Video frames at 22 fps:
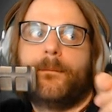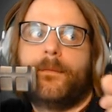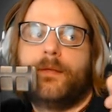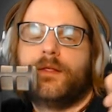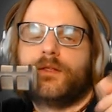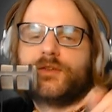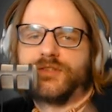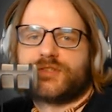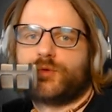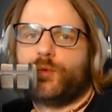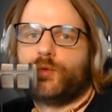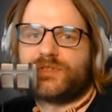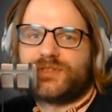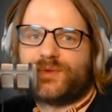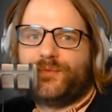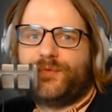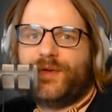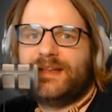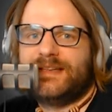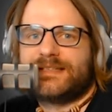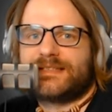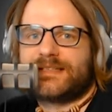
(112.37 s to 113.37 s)
so zum
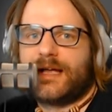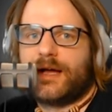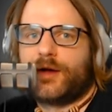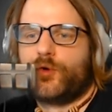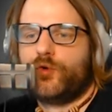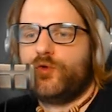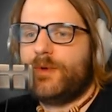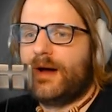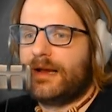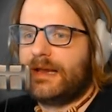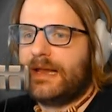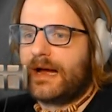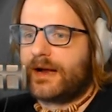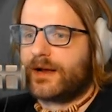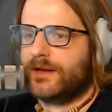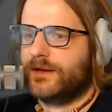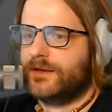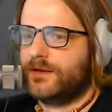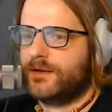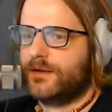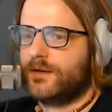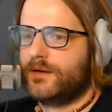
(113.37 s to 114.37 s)
Fenster
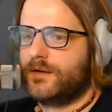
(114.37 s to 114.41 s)
rüberlangen.